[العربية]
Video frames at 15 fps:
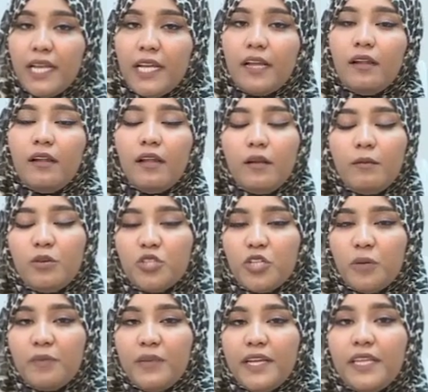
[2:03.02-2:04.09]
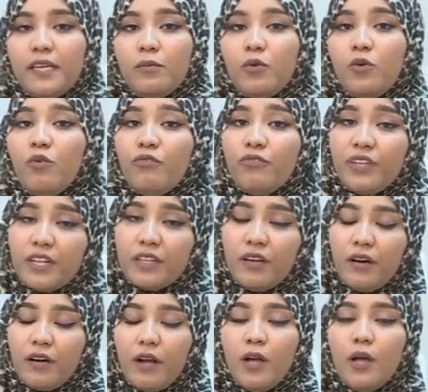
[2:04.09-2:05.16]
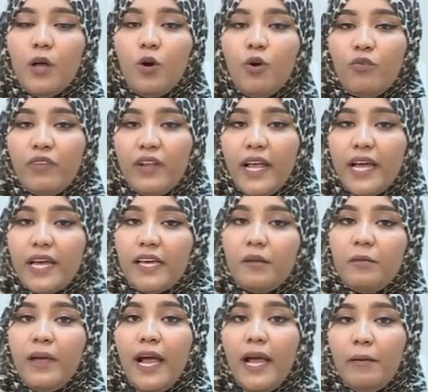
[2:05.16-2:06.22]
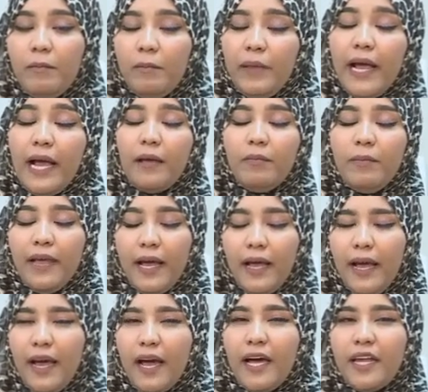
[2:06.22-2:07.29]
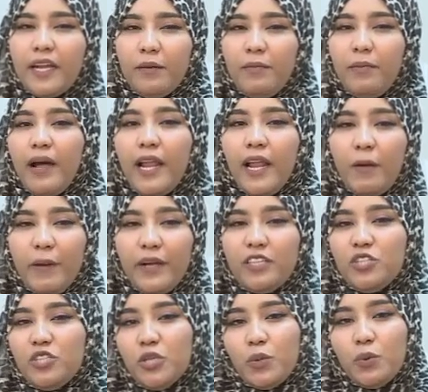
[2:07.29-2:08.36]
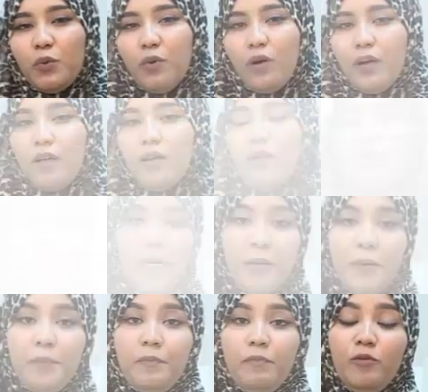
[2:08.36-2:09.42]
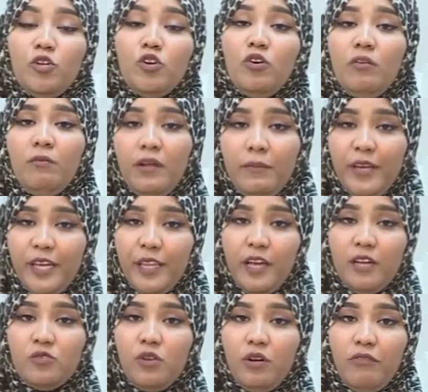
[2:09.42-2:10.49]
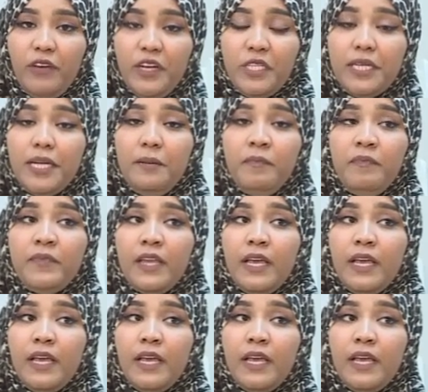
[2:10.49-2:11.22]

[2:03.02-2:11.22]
لك البشره بتاعتك بيكون في نضاره وفي الاخير بيحارب علامات الشيخوخه طيب منو هم اللي بيحتاجوا للفيشل